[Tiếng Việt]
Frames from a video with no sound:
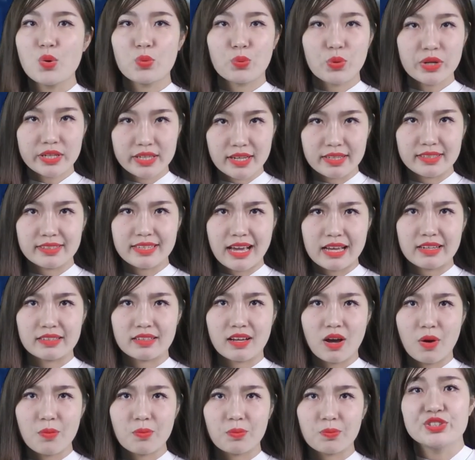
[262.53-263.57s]
quyết định thành
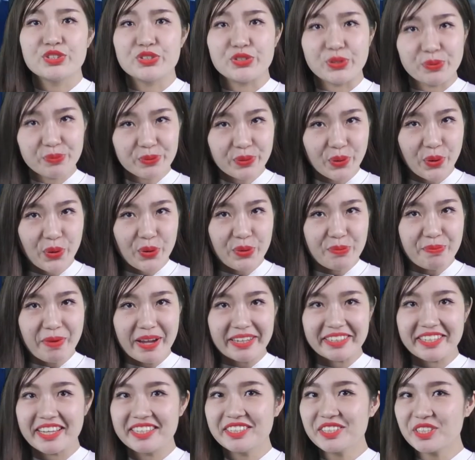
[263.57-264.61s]
công, chúng tôi
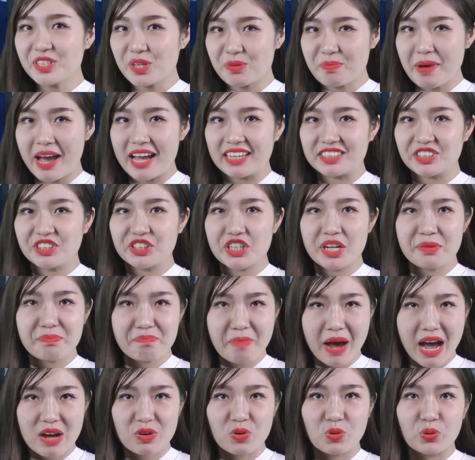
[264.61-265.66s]
mang đến cho bạn trên
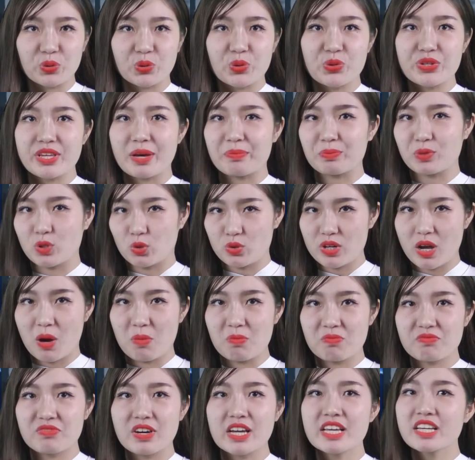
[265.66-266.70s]
3 nguồn thu nhập thụ động
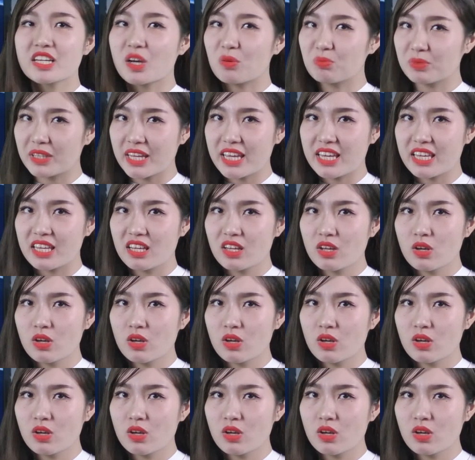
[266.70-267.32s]
với công ty.